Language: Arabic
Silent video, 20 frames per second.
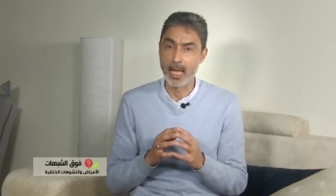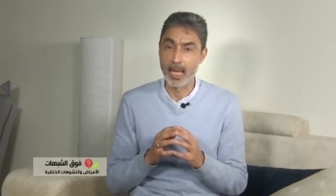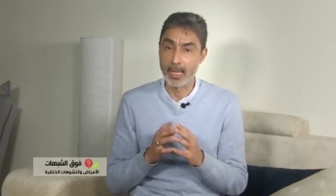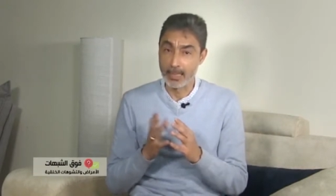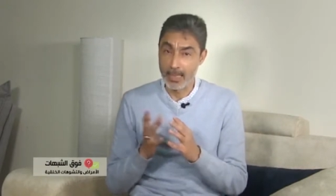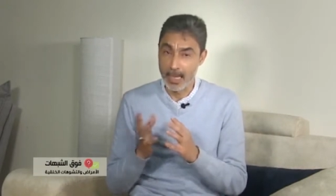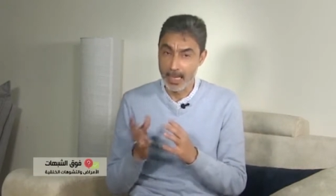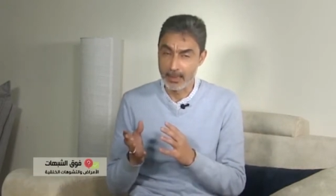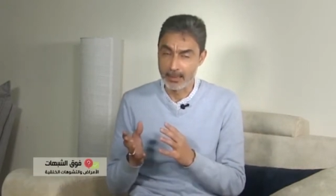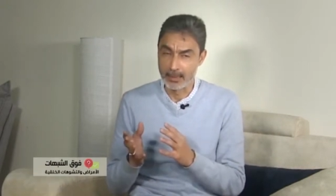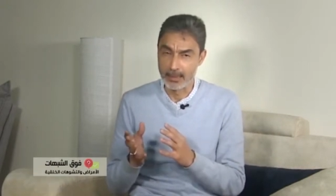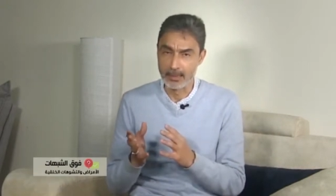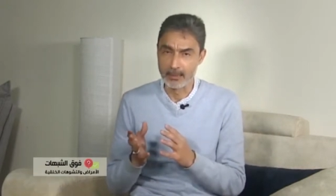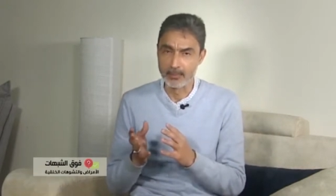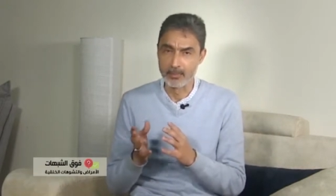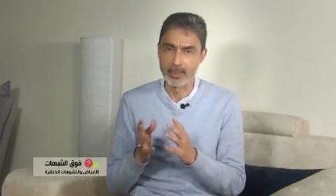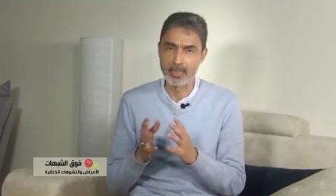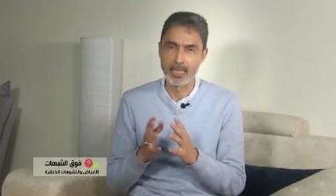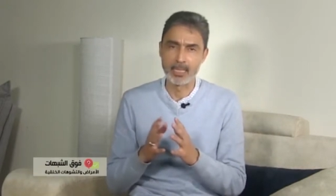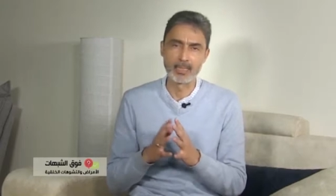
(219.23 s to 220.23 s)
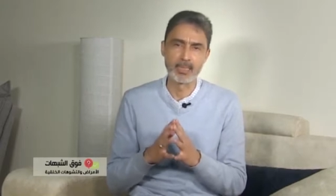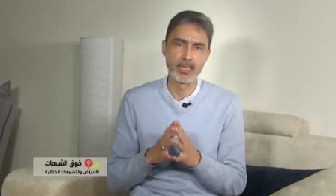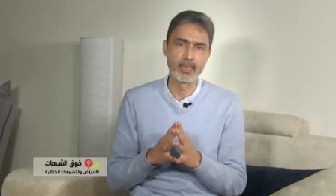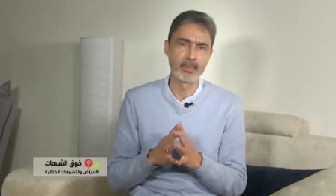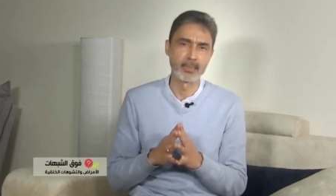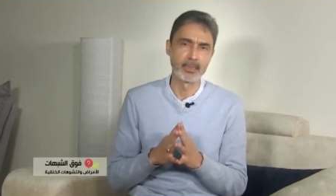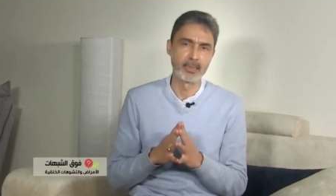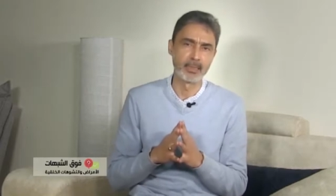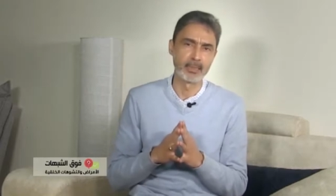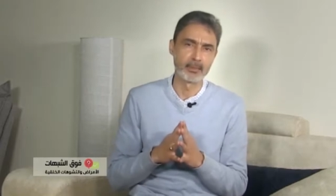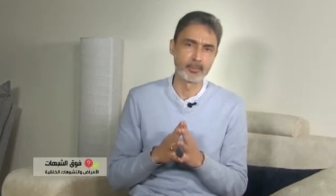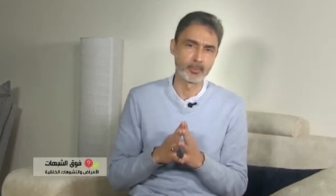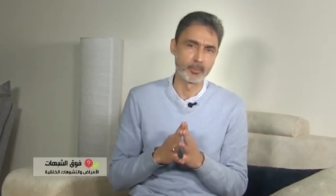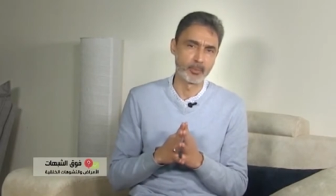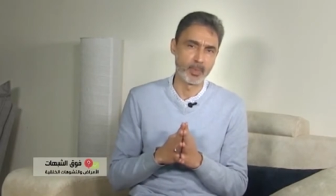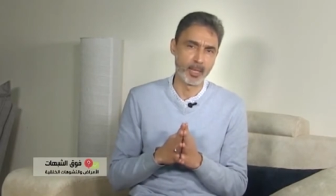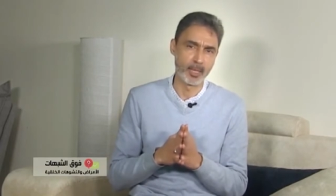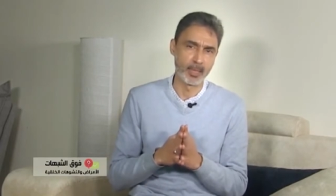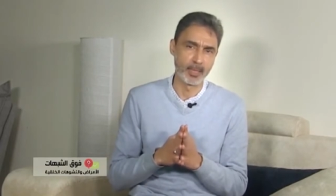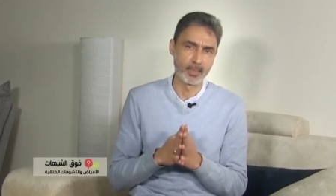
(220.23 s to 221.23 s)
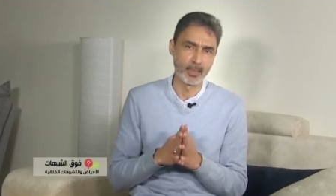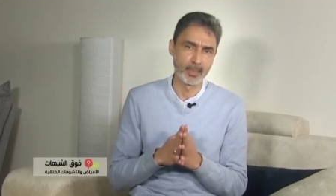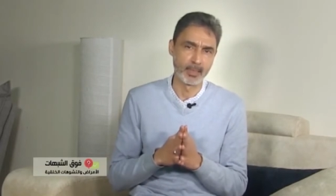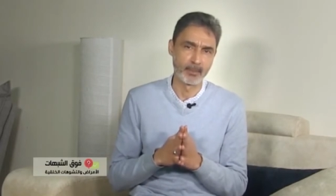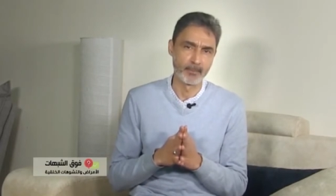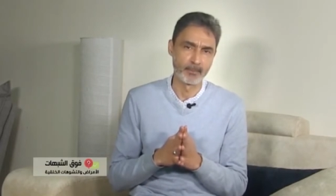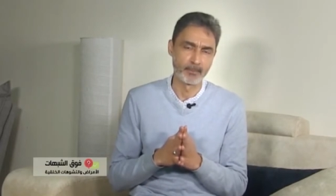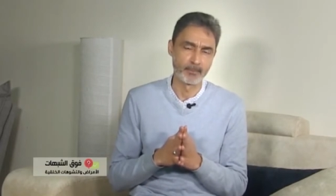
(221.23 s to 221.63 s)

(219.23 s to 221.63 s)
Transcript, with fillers: أيادي من أياده سبحانه